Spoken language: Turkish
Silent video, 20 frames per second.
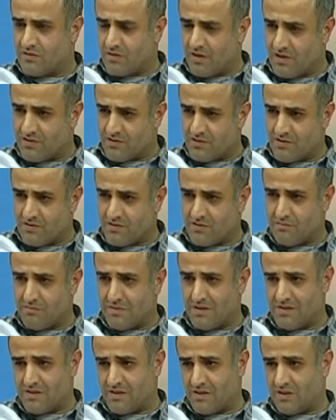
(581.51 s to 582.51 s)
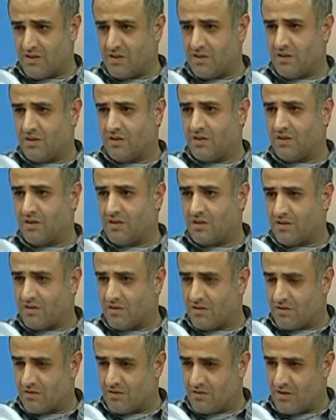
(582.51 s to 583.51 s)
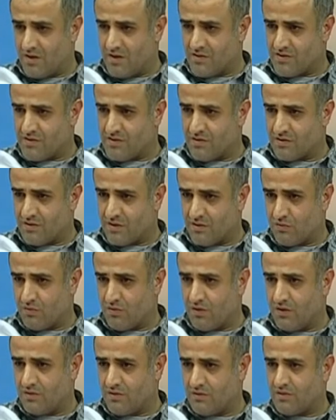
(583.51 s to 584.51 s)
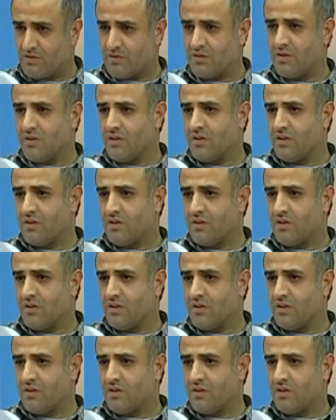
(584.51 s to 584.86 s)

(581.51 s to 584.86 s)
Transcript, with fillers: rahatsızlığınız mesleki rahatsızlıktan dolayıdır.